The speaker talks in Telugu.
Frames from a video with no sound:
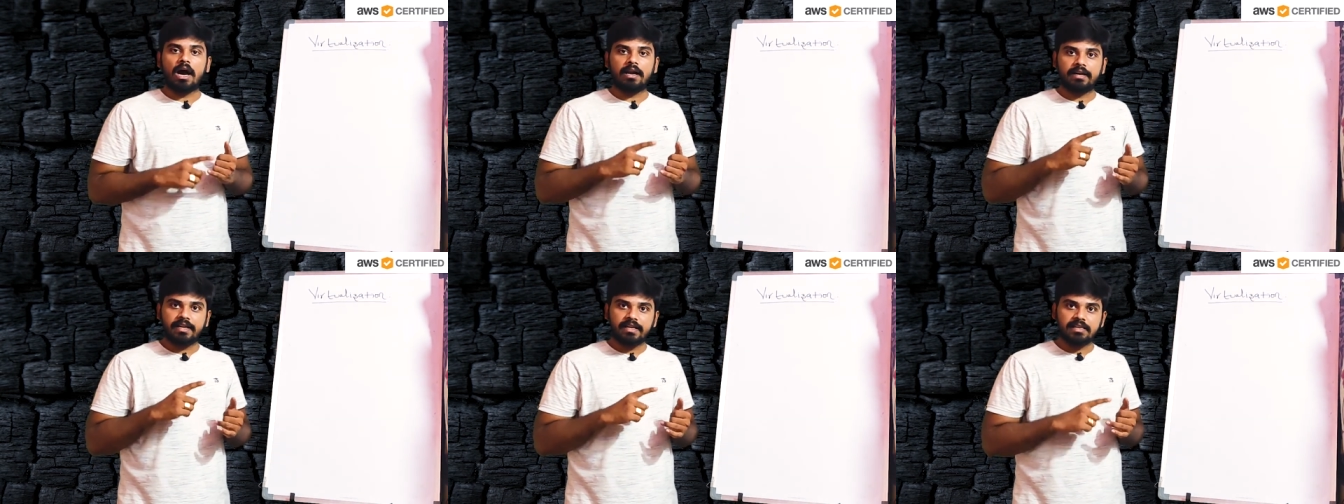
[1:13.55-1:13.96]

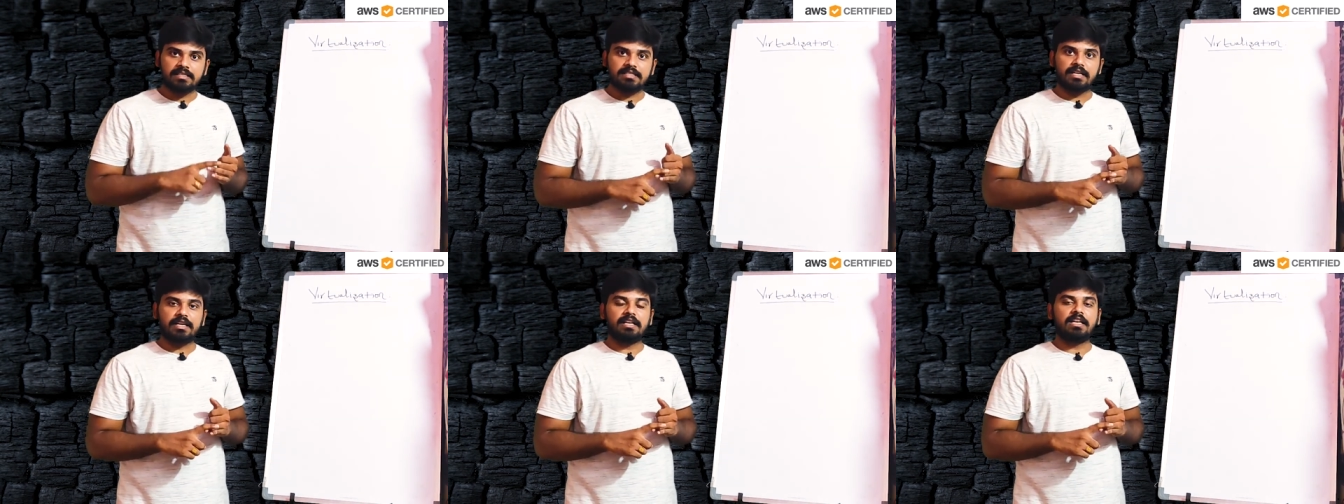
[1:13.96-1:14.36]

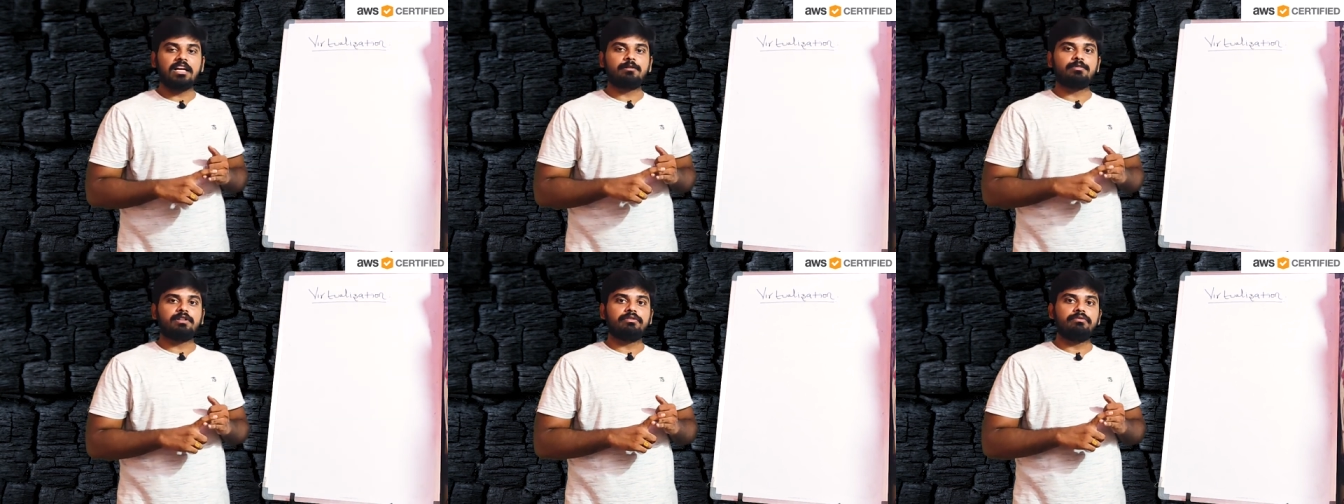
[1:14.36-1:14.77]
ఆర్డిఎస్ అని
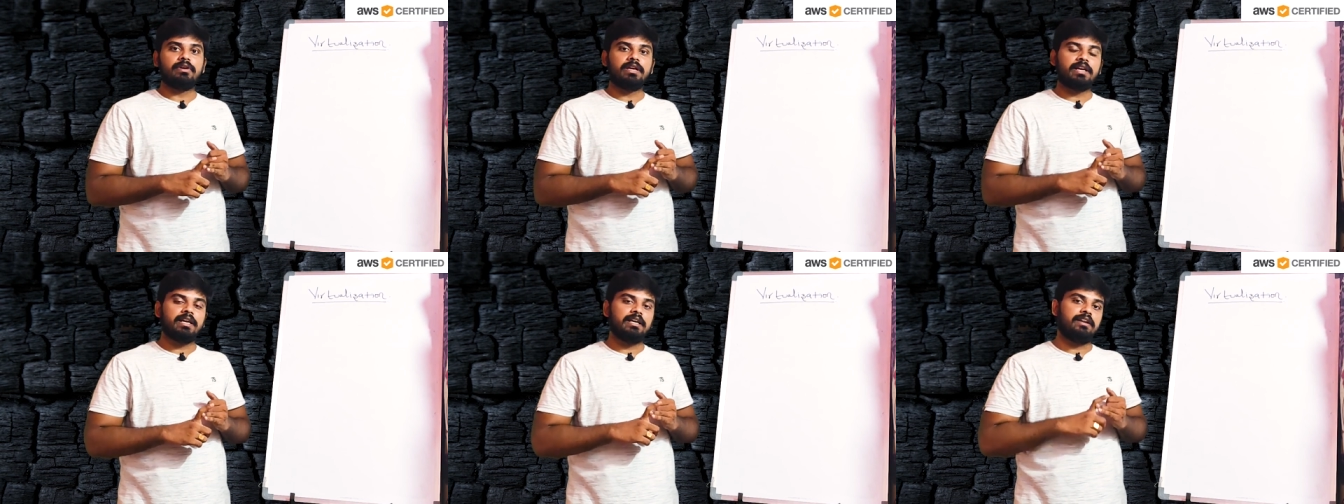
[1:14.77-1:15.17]
లేకపోతే
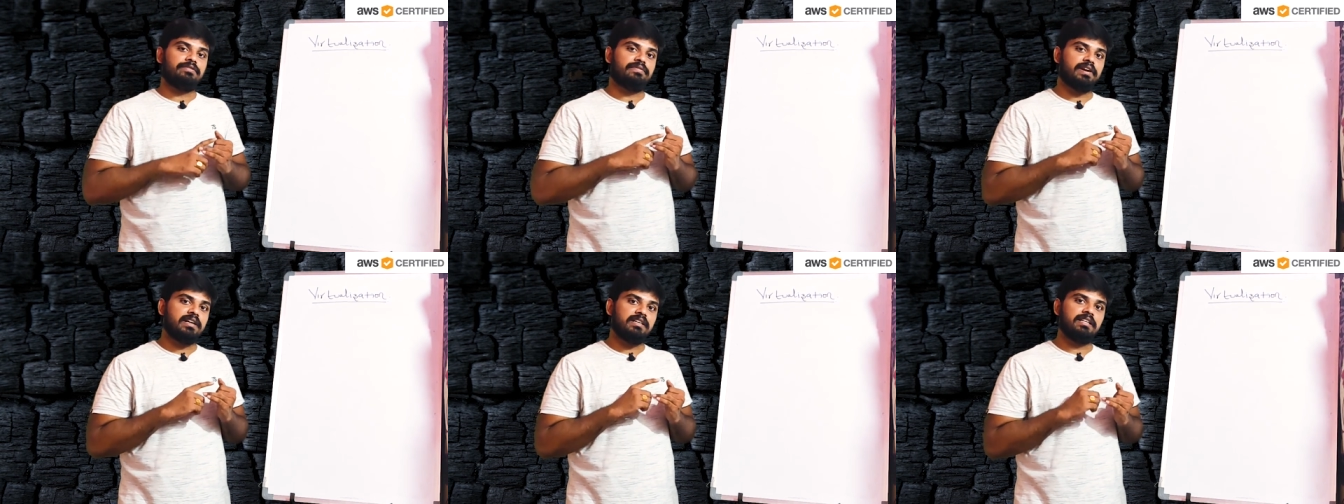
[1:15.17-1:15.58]
వేరే
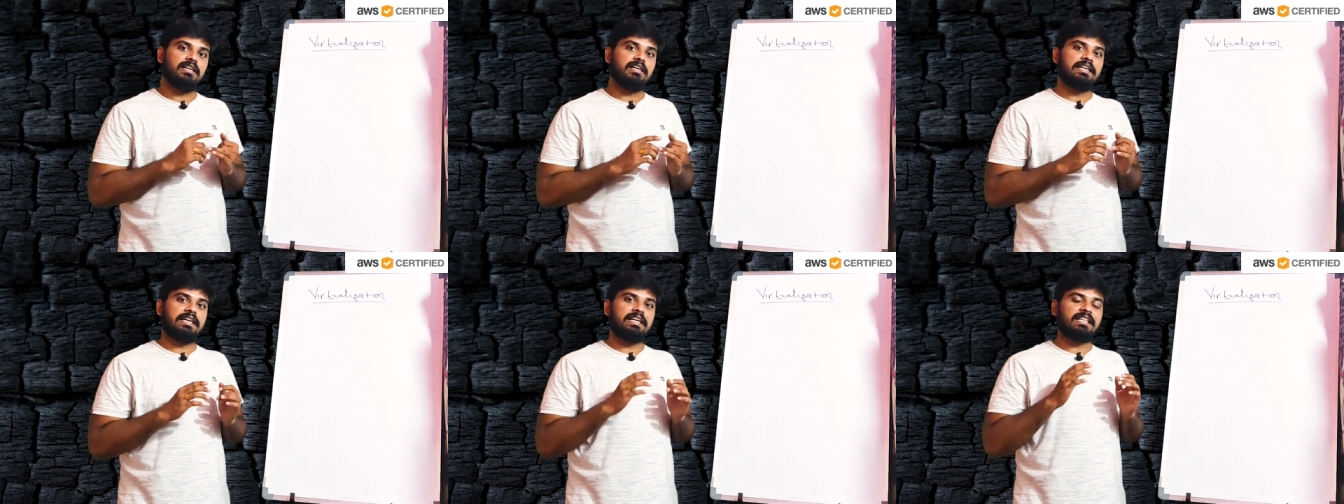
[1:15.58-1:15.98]

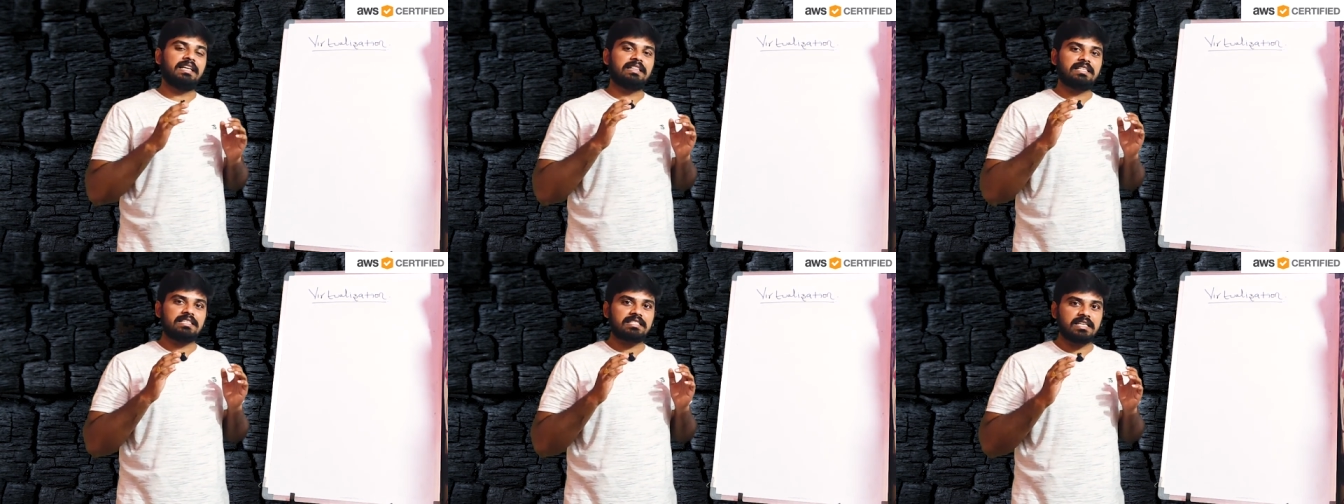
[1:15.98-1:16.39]
డిఫరెంట్గా
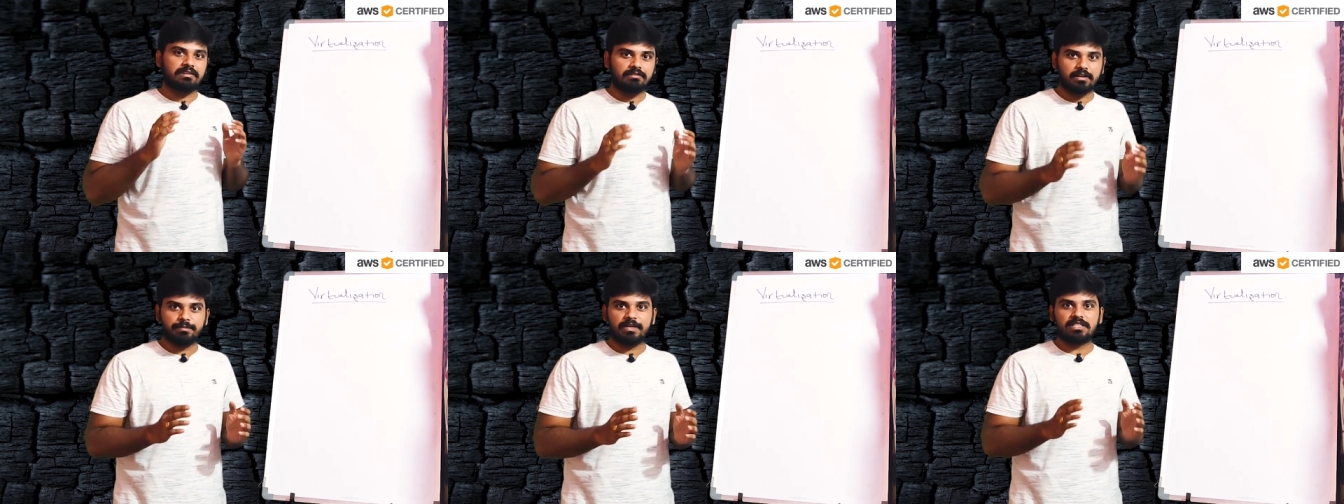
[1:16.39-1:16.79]
ఏదైతే
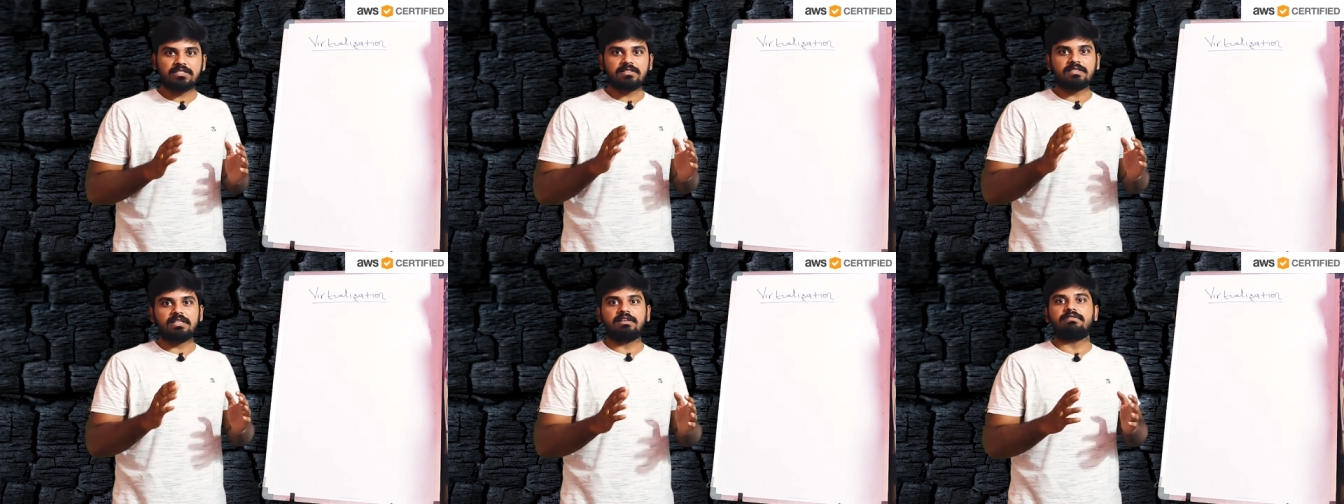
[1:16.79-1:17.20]
సర్వర్
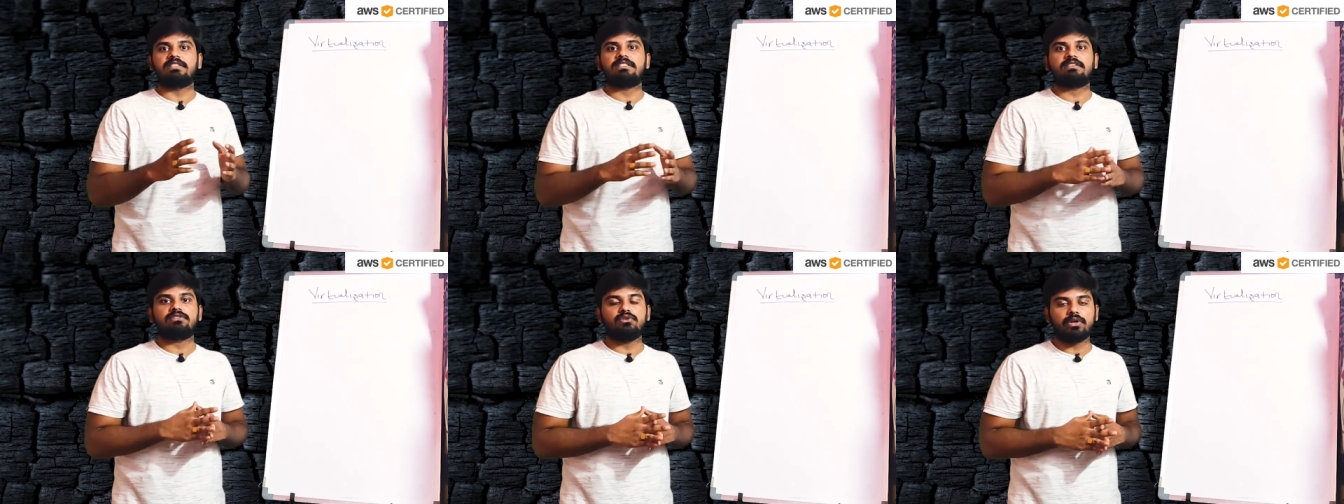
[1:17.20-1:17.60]
బేస్డ్
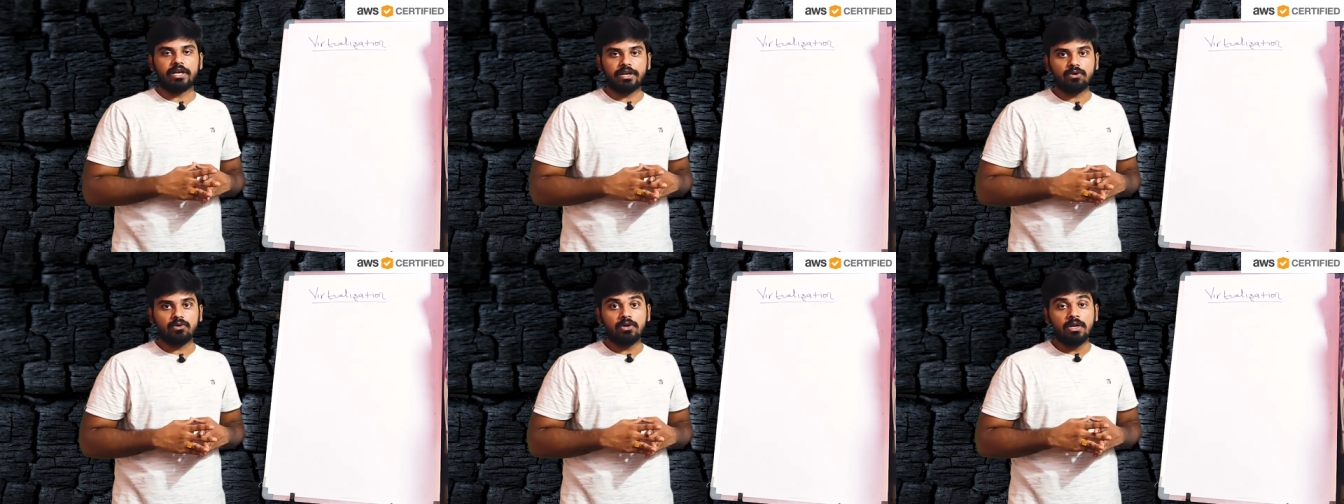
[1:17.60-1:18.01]
సర్వీసెస్
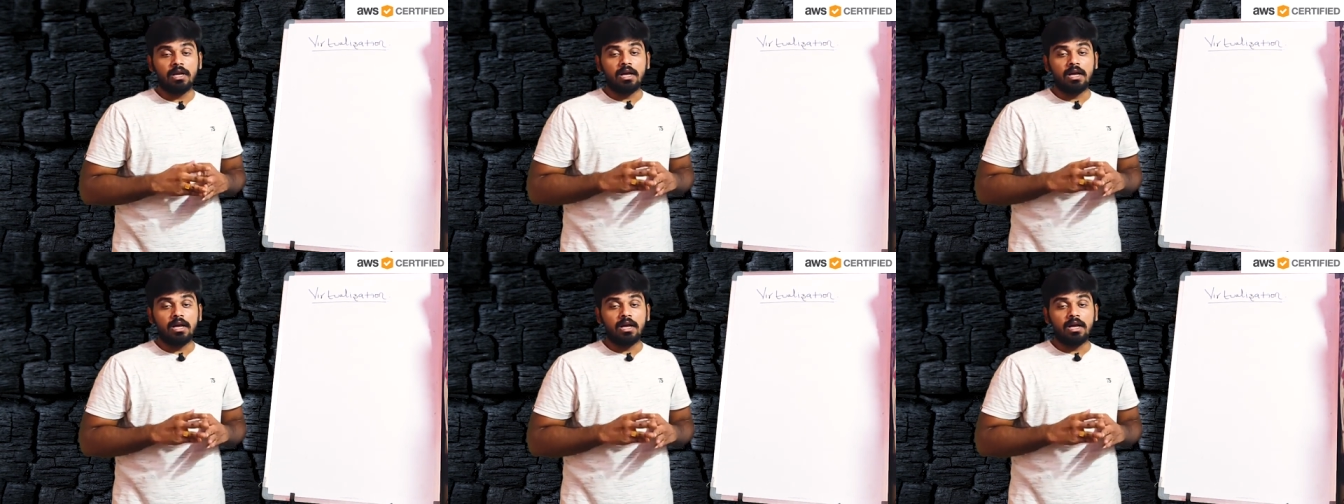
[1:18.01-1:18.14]
ఉంటాయో